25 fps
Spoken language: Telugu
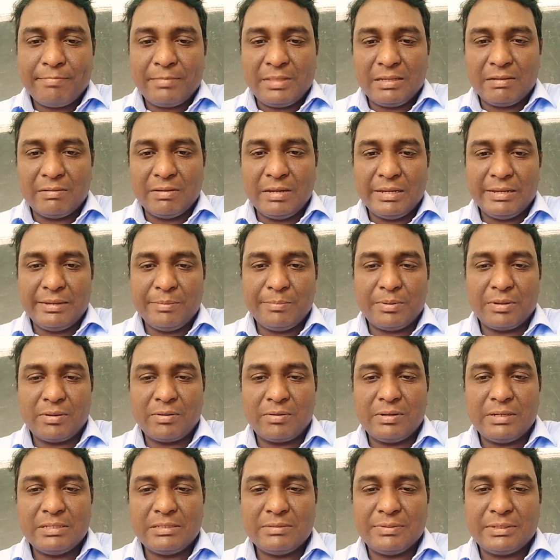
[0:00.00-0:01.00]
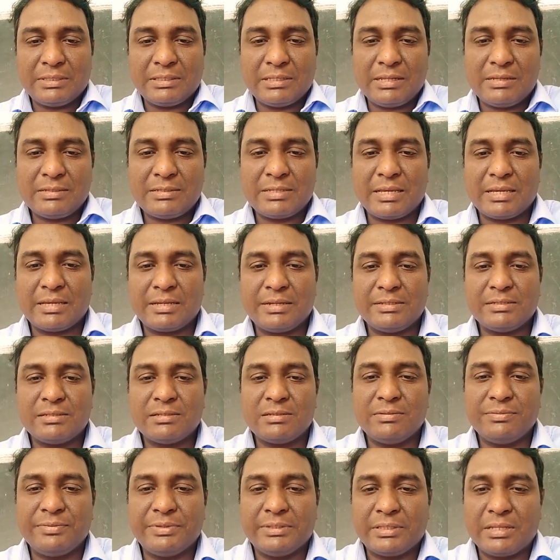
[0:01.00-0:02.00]
తెగులు లేని పొలం నుంచి విత్తనాలు
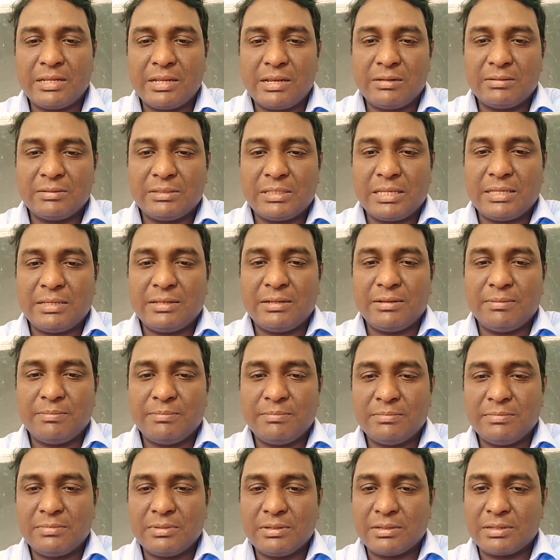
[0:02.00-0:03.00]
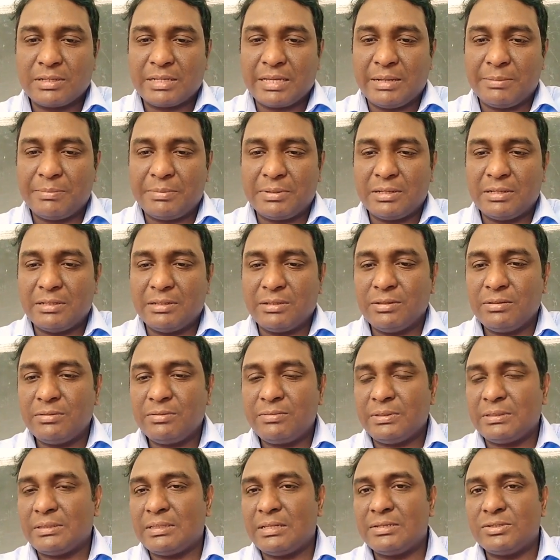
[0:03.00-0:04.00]
సేకరించడం విత్తనాలకు థైరామ్ క్యాప్టాన్తో
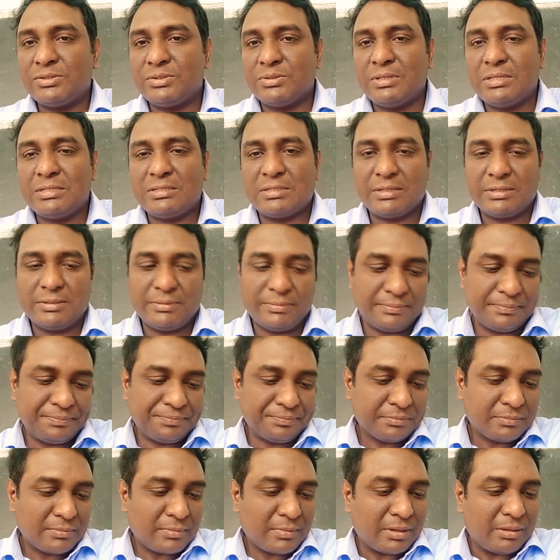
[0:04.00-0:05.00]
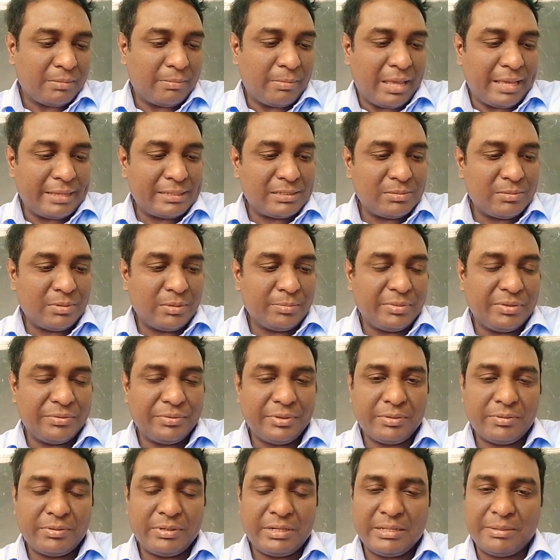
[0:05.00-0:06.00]
విత్తన శుద్ధి చేయడం మ్యాక్సిమం
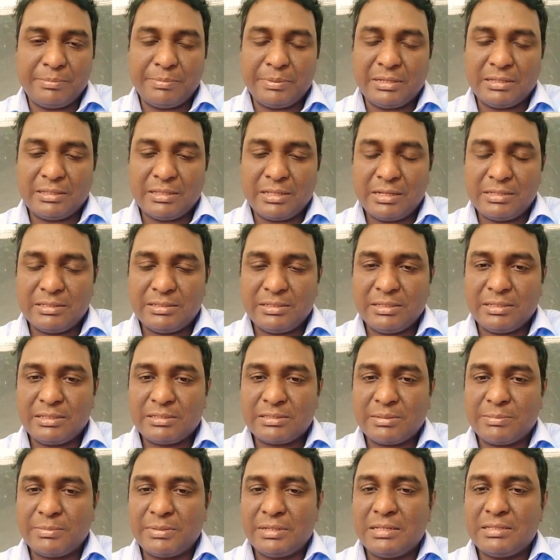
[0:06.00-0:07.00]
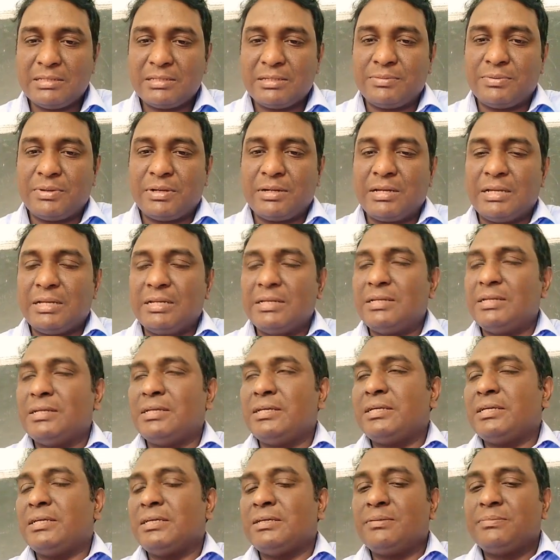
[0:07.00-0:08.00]
ఇవే ఉంటాయి ప్యాథాలజీకి సంబంధించిన వాటిలో
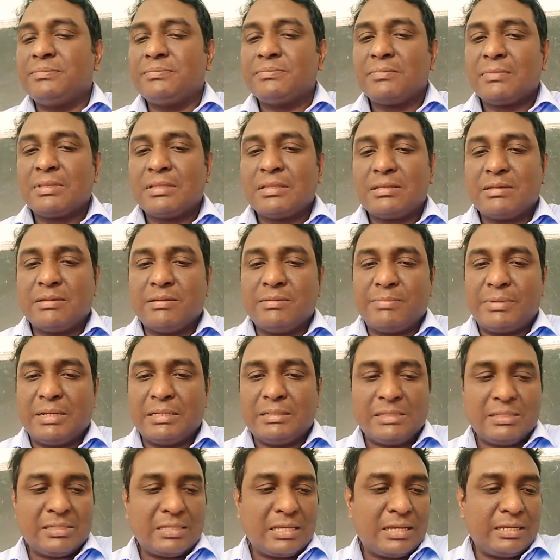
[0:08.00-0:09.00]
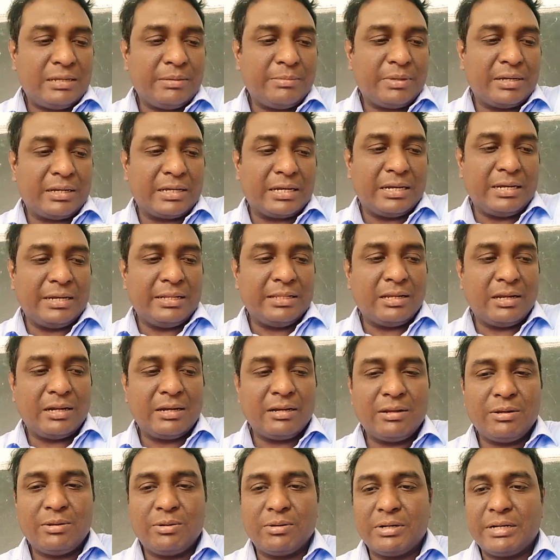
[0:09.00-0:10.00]
ఏంటంటే ప్రతిసారి మనకు అన్ని
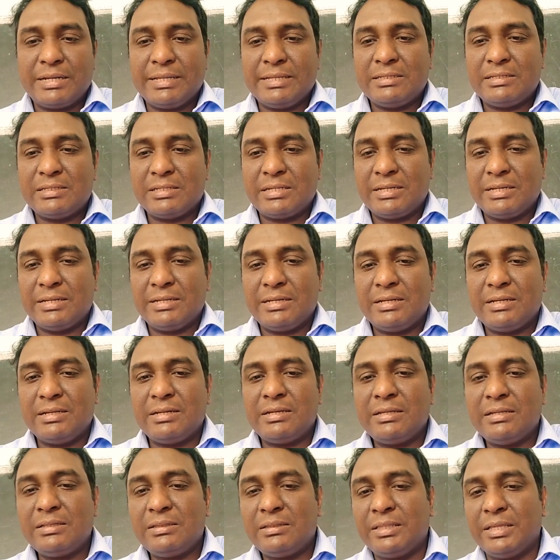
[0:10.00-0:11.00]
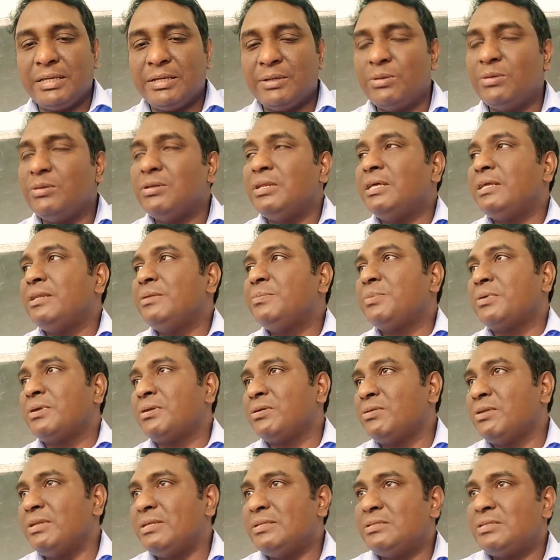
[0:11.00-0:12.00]
దాంట్లోనే ఒకటే ఇచ్చారు ఏంటంటే తెగులు లేని
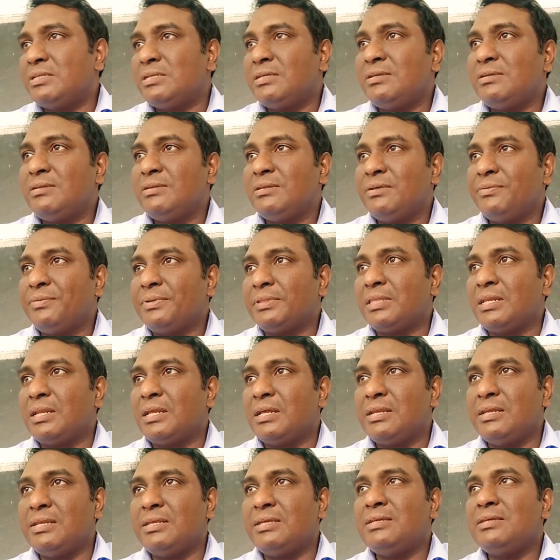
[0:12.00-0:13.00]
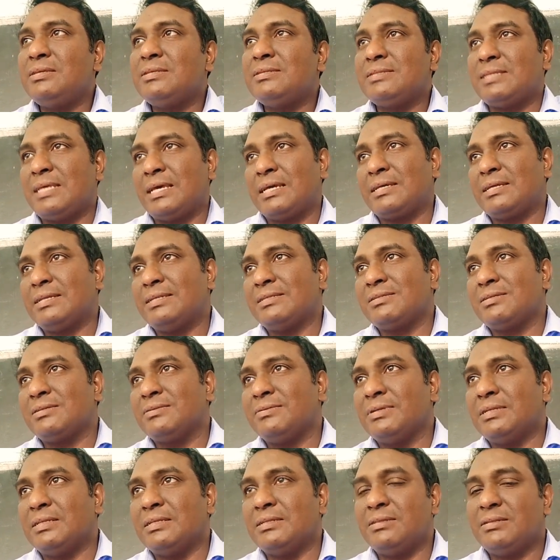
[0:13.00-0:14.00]
పొలం నుంచి విత్తనాలని
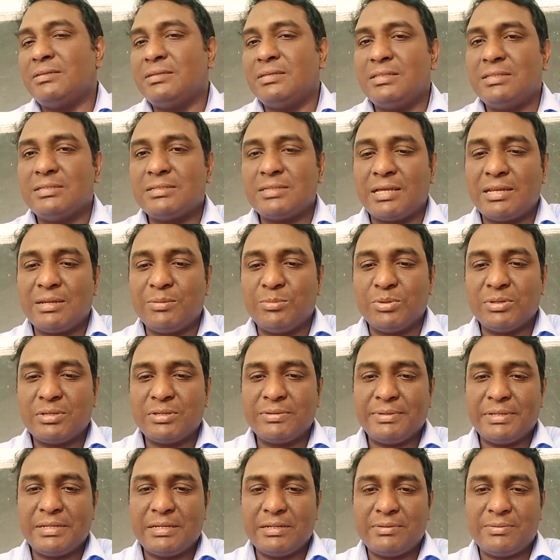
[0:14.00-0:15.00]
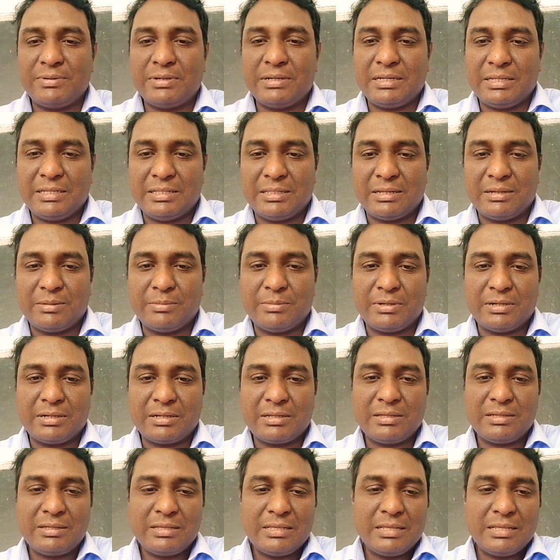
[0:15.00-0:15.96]
సేకరించడం అనేది ఇది చాలా ముఖ్యమైనటువంటి ఇదనమాట